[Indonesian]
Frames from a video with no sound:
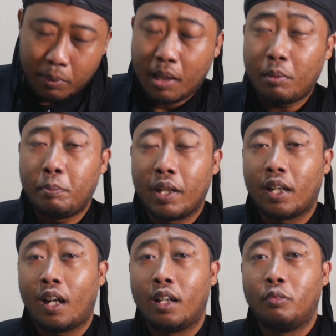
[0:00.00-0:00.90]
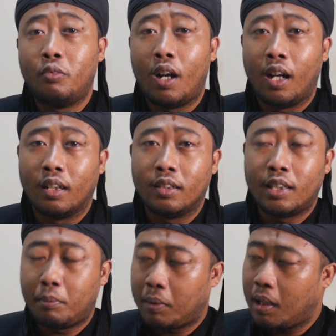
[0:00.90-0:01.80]
pernah memikirkan uang,
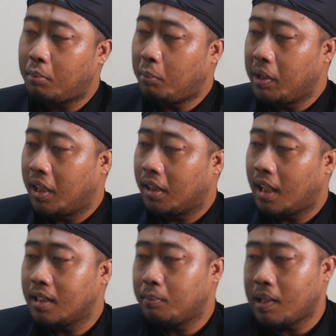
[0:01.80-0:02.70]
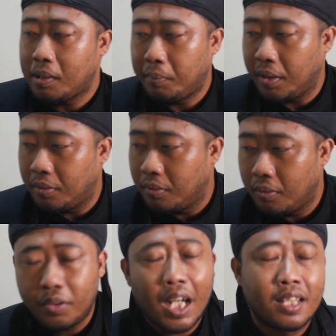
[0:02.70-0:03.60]
tidak pernah memikirkan semacam itu.
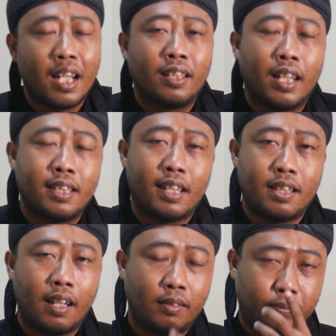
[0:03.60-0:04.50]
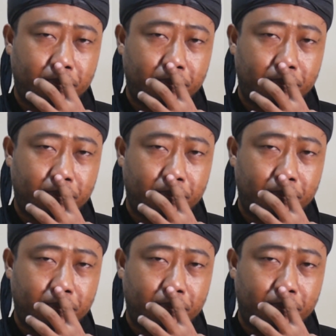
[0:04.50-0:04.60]
Udah santai saja.